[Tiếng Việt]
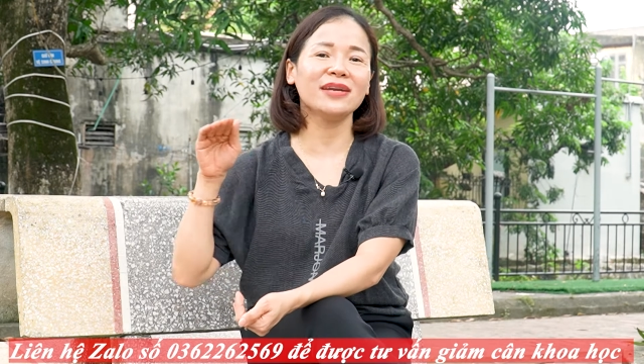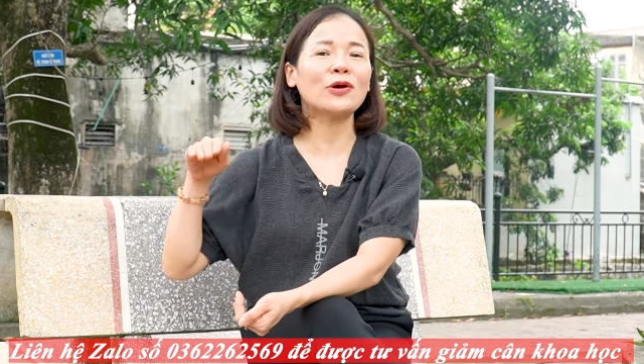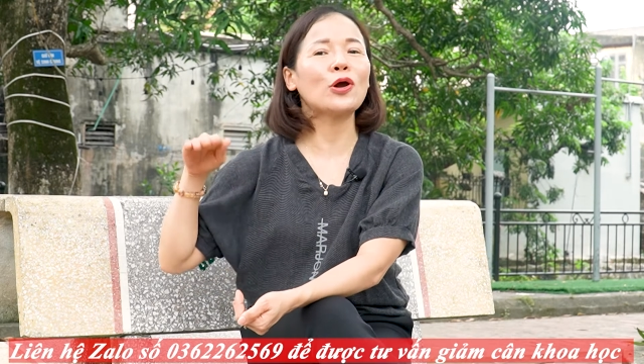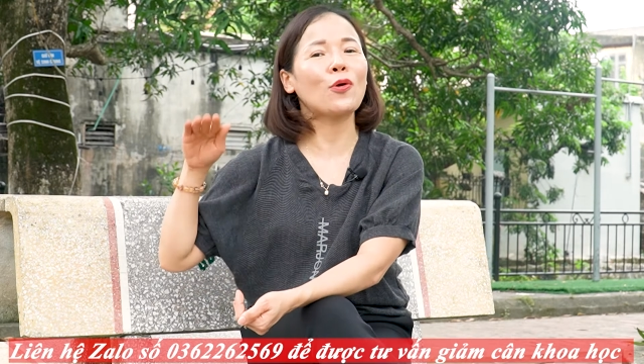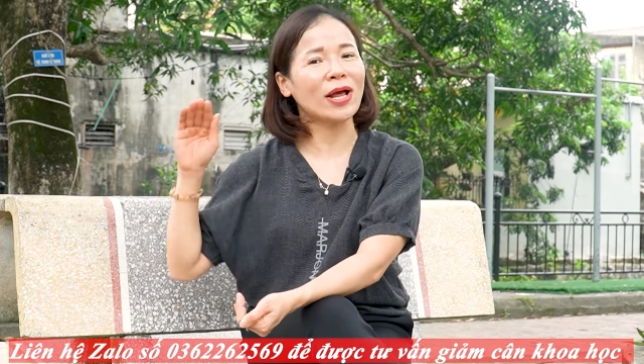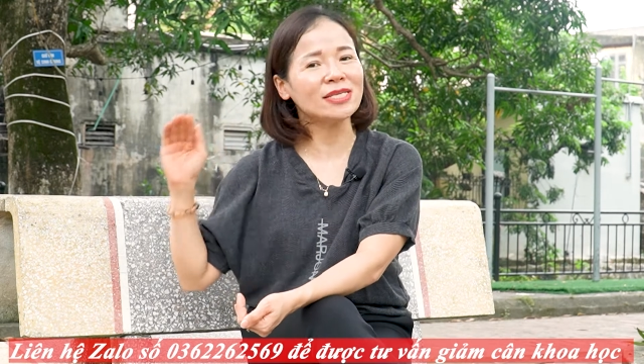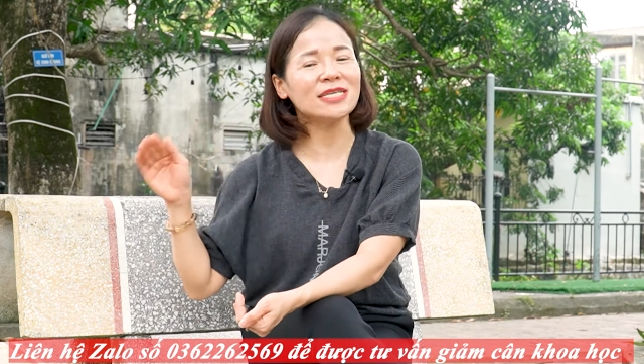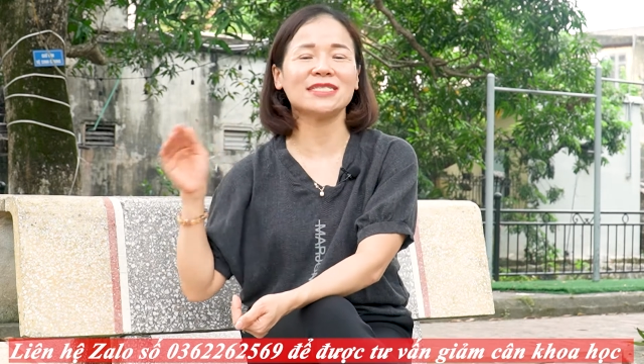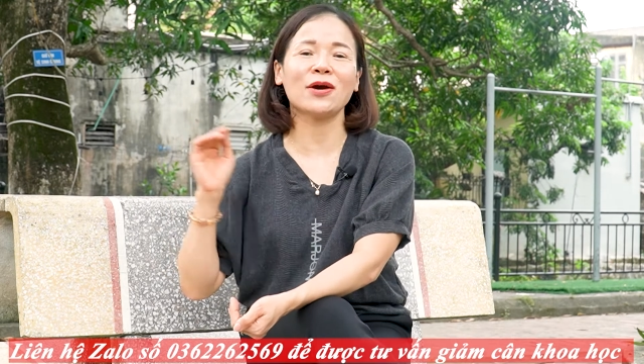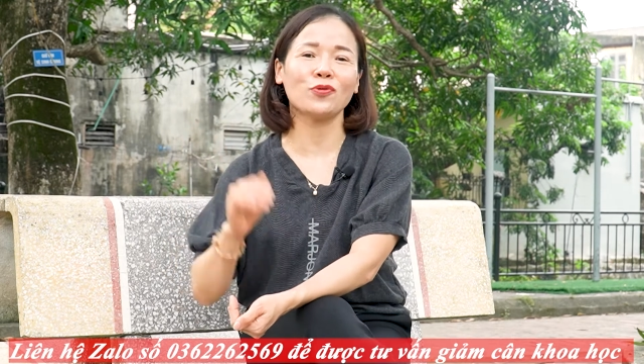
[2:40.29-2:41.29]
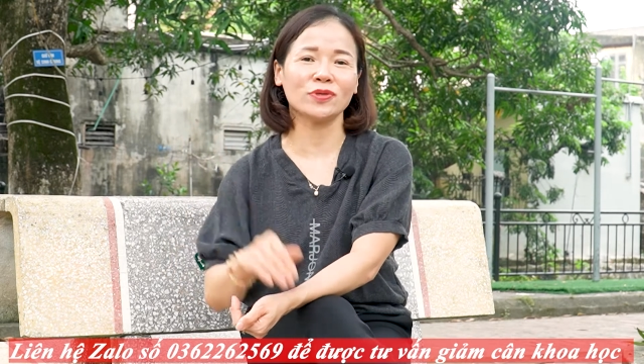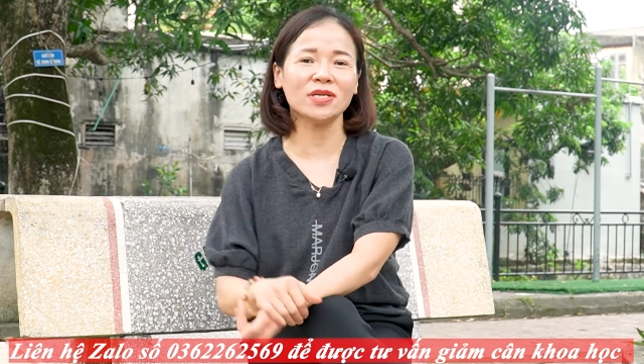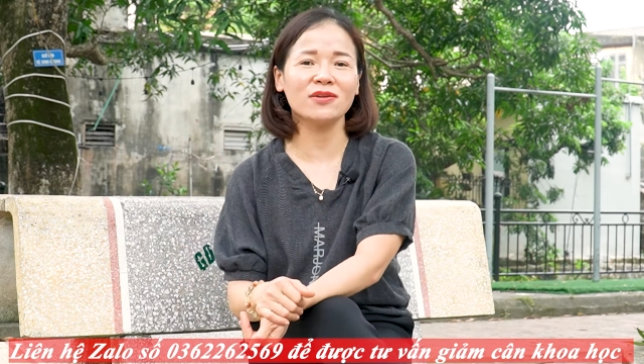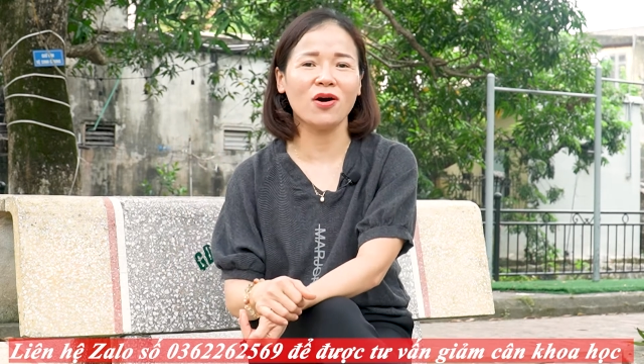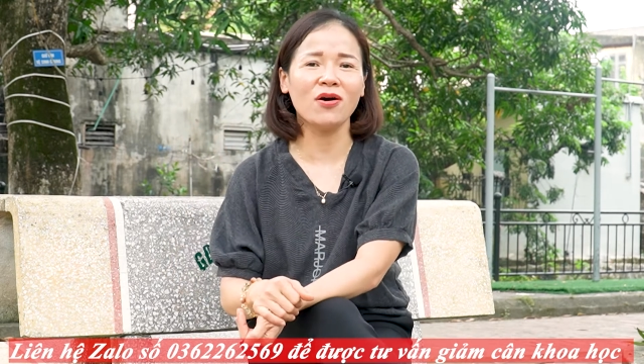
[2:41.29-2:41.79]
đến cái quá trình trao đổi
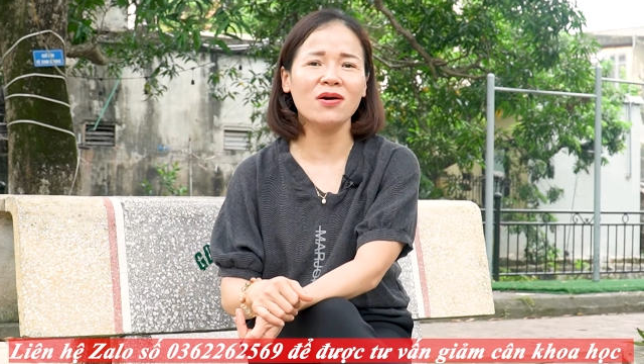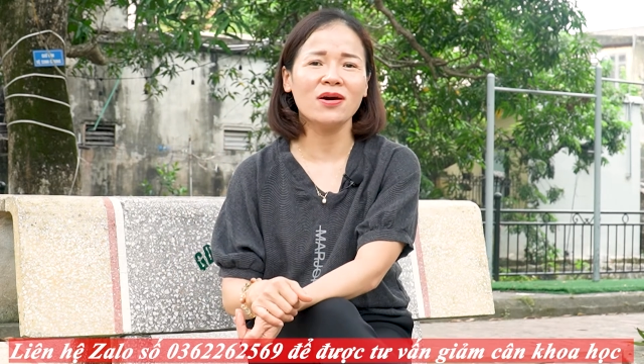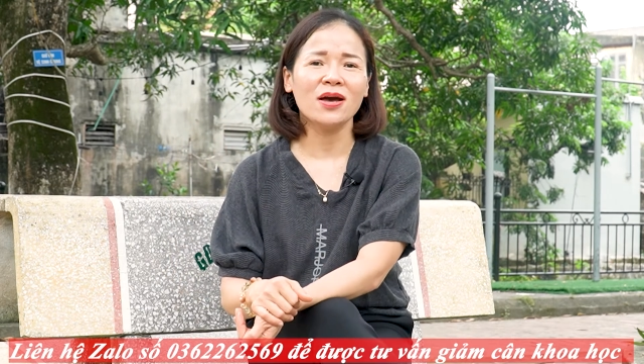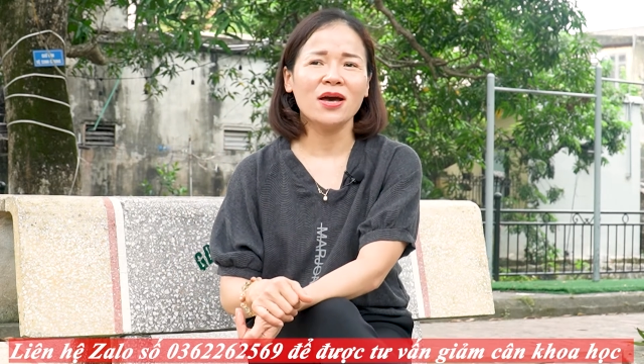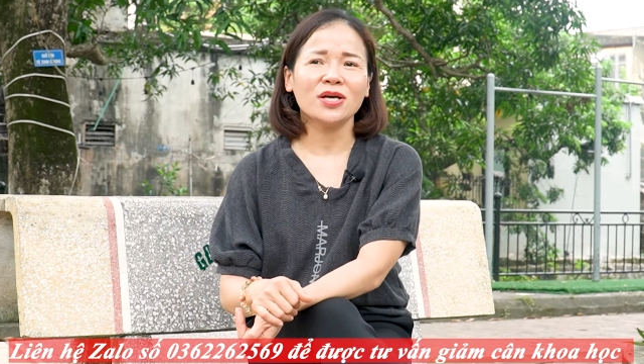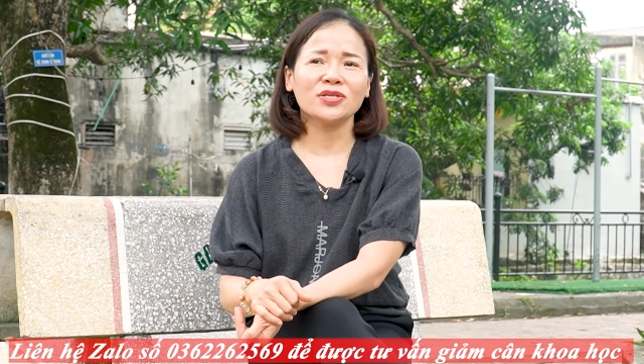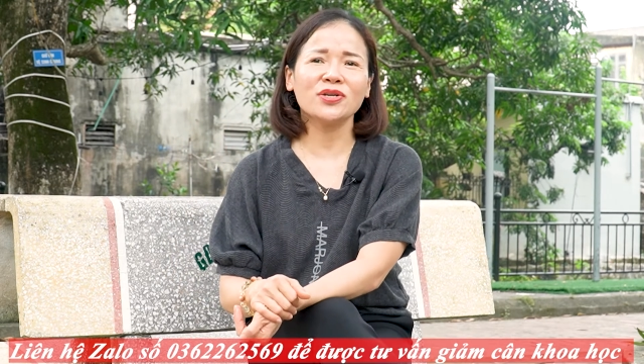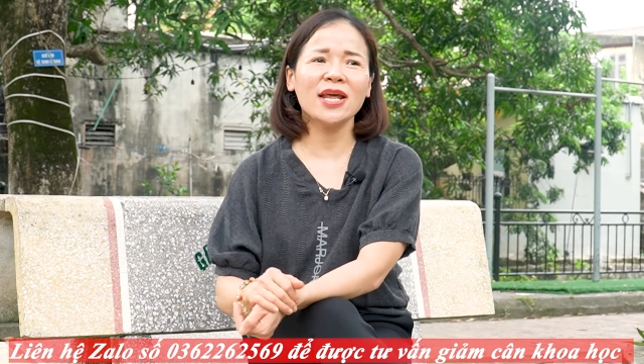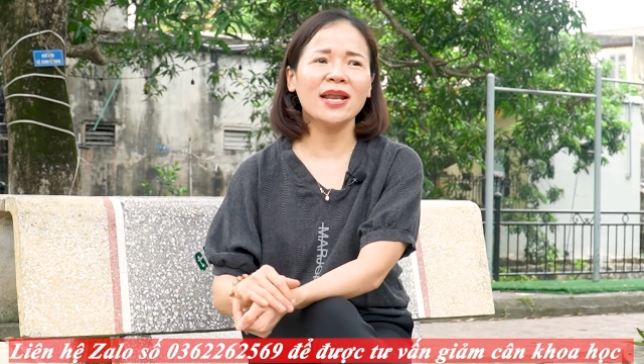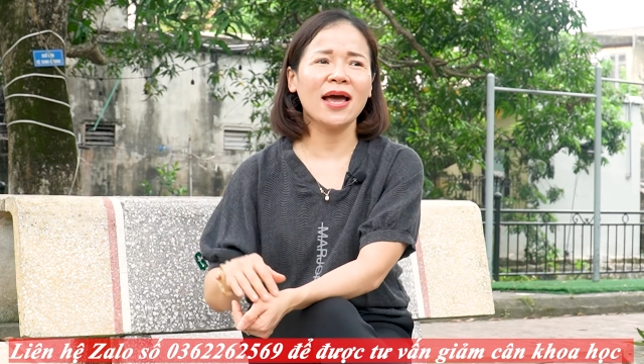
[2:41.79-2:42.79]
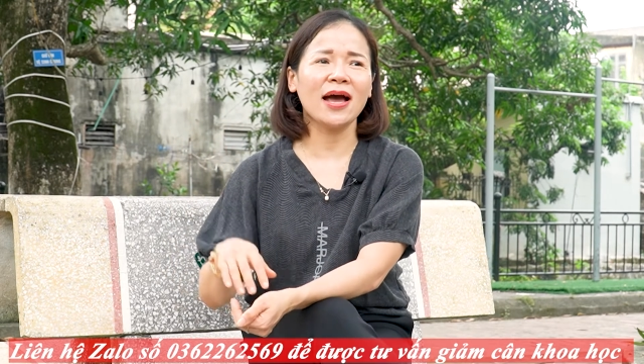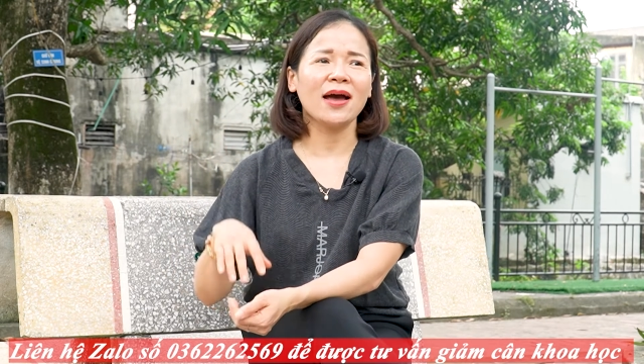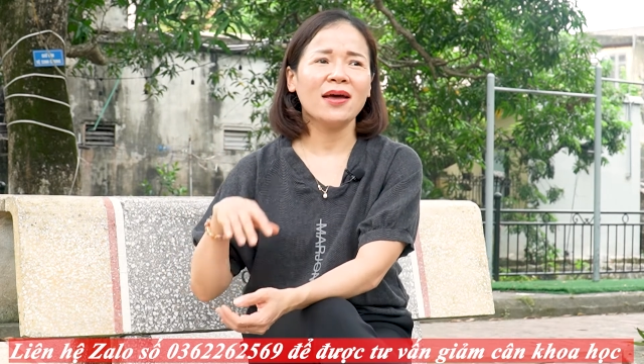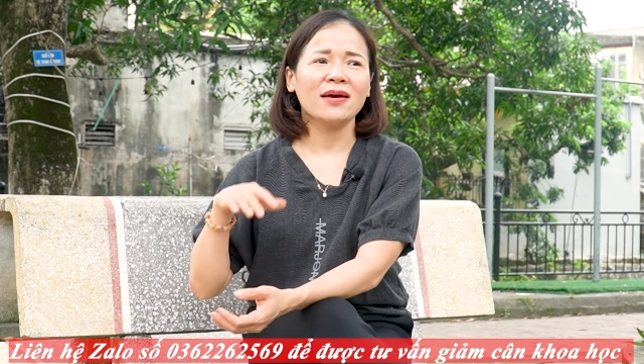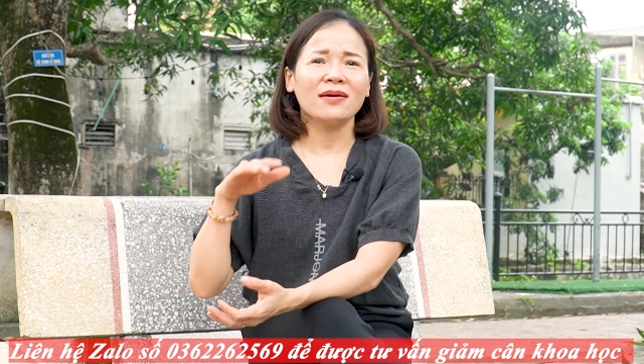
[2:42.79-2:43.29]
chất đó cho nên là
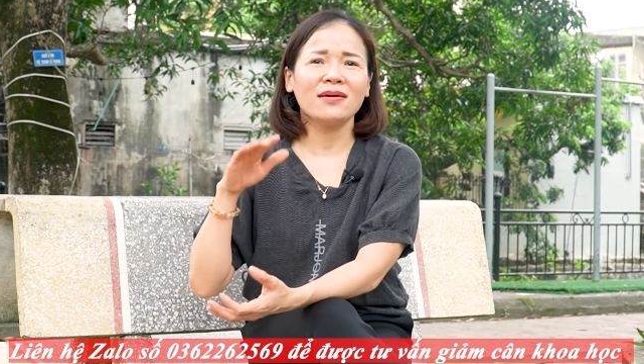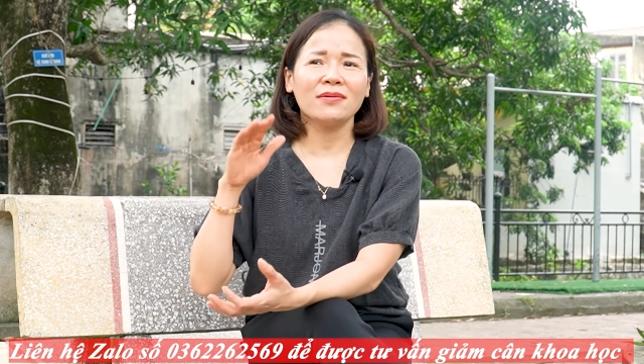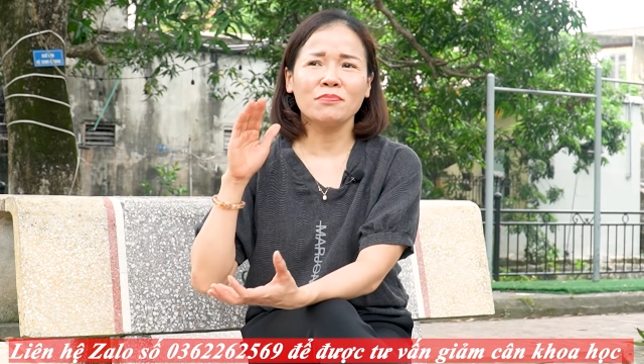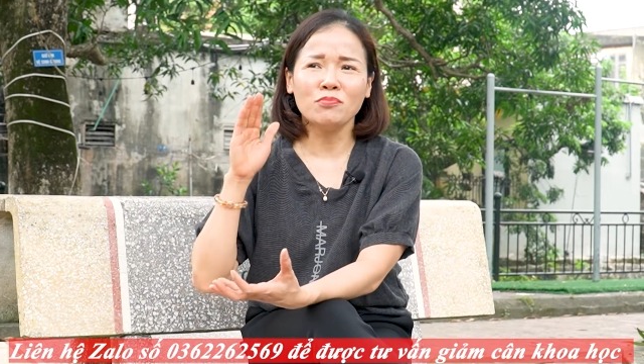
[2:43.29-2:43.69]
uh,